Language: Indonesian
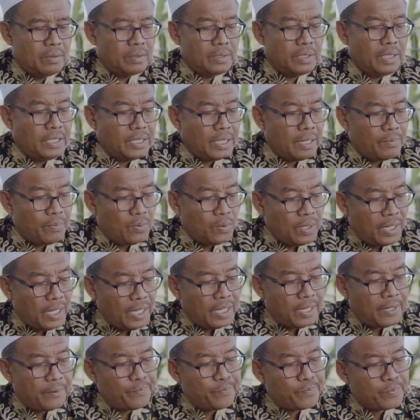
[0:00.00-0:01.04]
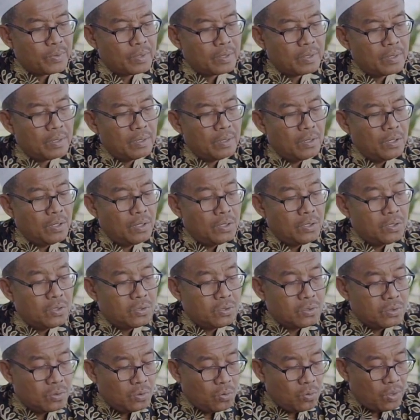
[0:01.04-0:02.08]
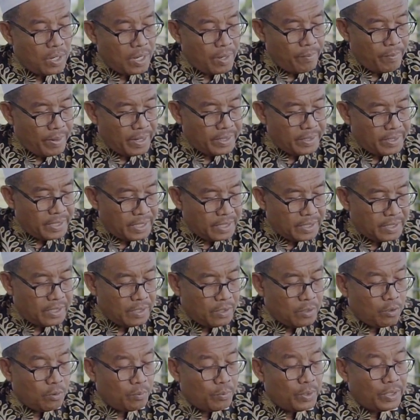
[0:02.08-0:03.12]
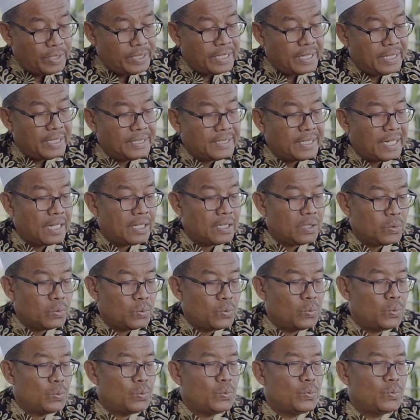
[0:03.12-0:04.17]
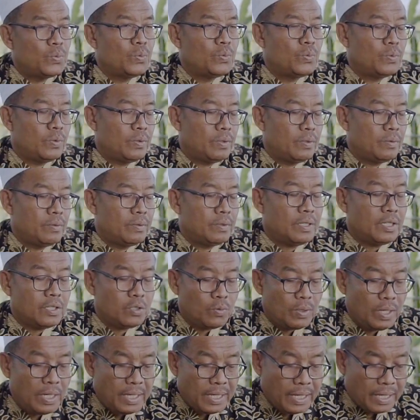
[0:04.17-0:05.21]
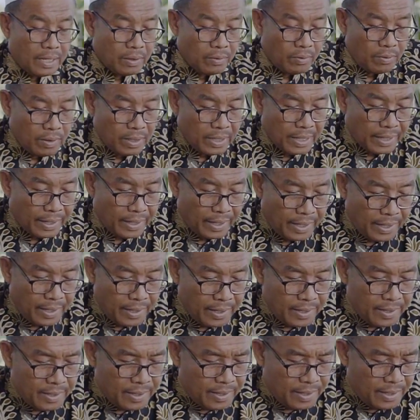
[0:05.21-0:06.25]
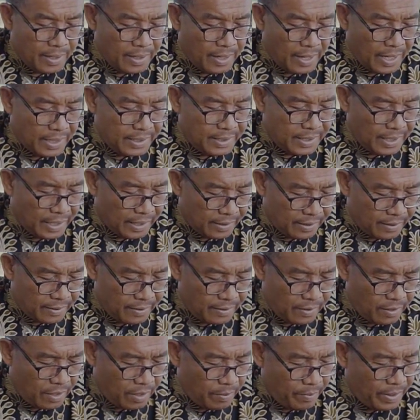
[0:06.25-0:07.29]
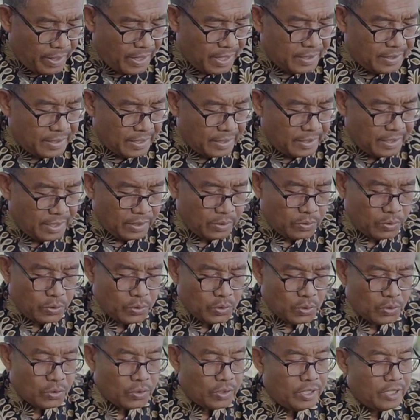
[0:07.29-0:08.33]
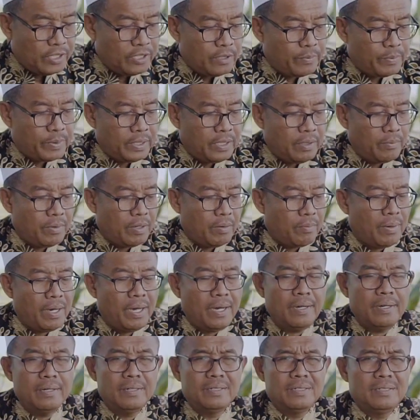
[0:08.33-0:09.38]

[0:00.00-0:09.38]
Tidak boleh dua mayat dikubur jadi satu. Kecuali karena karena hajat. Apa hajatnya itu contohnya seperti memang